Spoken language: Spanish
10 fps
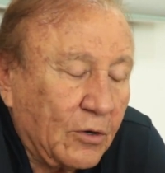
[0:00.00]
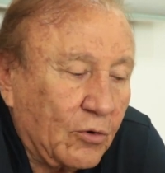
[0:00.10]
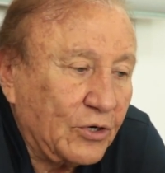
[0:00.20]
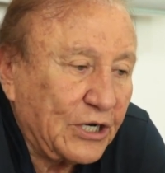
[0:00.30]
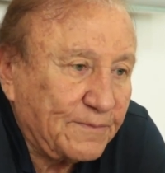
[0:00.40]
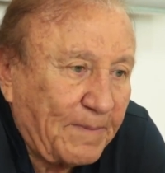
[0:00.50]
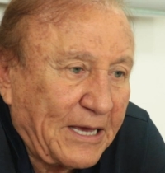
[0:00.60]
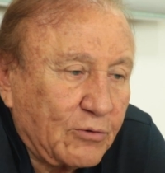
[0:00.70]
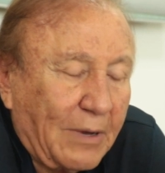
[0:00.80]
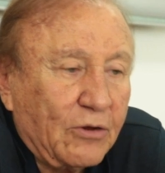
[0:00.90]
Con
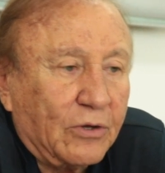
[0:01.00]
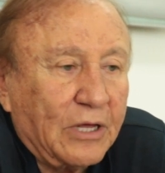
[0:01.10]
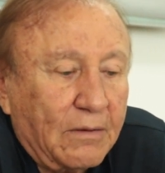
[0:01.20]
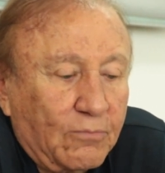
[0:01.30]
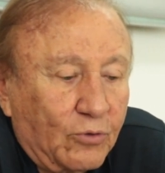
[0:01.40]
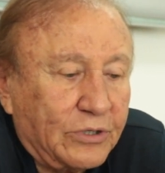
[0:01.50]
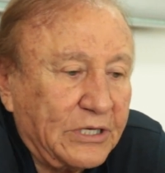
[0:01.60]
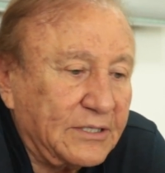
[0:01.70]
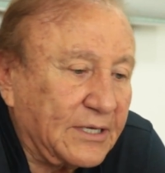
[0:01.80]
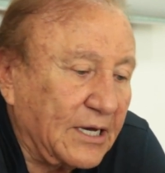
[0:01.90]
respecto a lo del
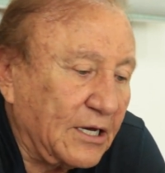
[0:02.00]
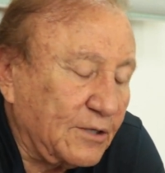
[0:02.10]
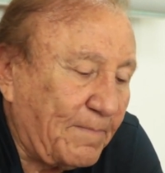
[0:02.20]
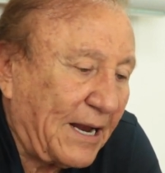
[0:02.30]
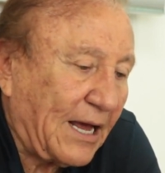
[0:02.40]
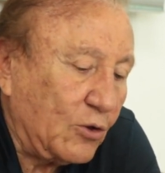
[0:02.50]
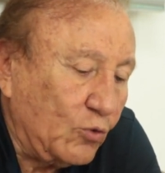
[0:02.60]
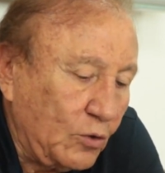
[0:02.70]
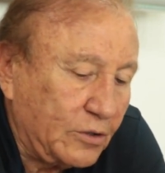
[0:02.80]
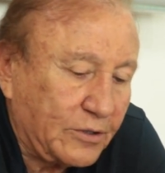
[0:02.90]
mutis, que es para
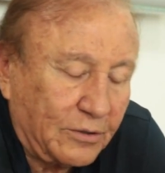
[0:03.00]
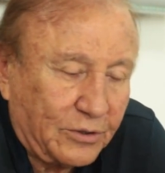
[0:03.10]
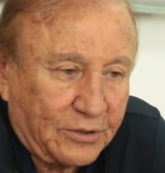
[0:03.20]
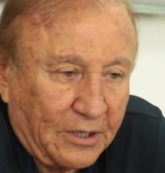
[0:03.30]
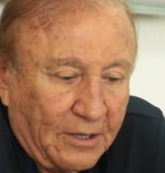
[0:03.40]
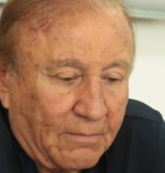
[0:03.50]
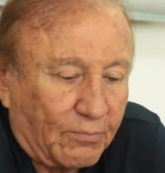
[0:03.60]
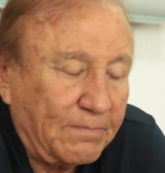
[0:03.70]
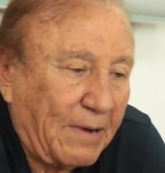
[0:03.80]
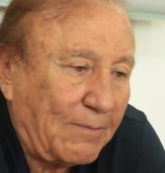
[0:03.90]
adultos,
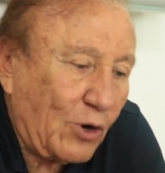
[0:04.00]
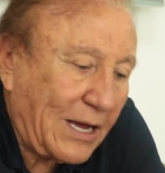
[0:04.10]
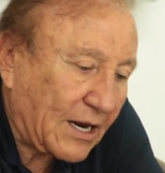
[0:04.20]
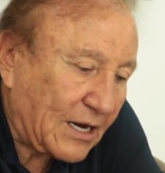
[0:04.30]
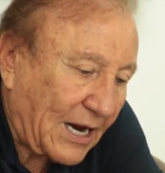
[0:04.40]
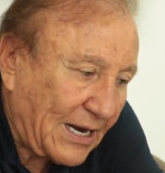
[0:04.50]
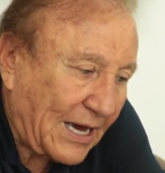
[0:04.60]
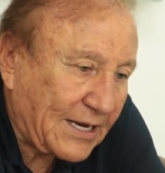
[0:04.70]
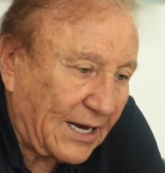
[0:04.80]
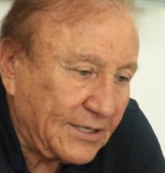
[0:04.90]
pues vamos a arreglar
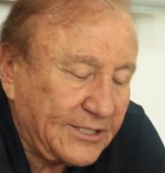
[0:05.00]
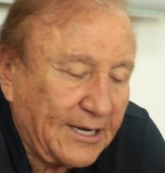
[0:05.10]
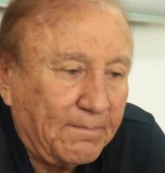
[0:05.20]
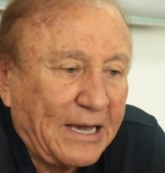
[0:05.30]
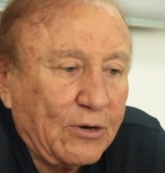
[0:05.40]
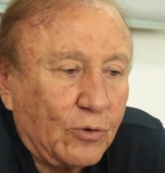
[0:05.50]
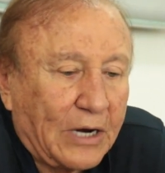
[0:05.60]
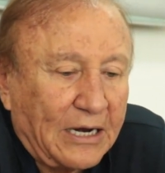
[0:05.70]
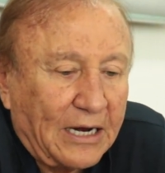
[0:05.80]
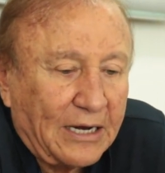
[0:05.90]
la cancha,
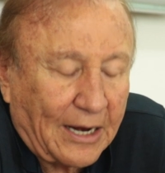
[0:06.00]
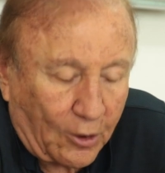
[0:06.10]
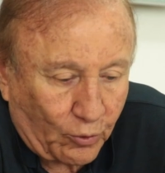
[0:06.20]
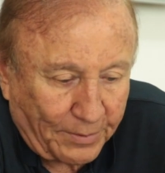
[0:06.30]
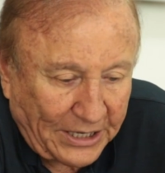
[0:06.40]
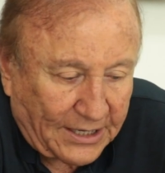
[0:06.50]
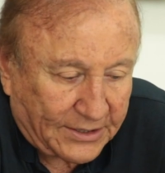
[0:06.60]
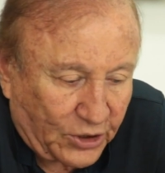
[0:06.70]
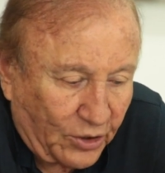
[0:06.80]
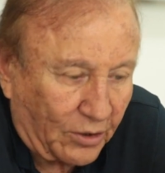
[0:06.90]
mejorarle la
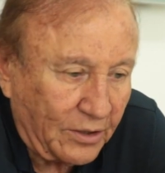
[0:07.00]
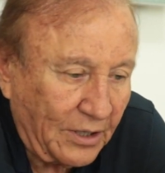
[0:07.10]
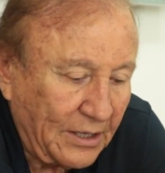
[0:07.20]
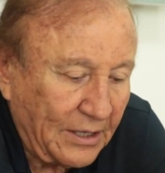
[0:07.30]
iluminación.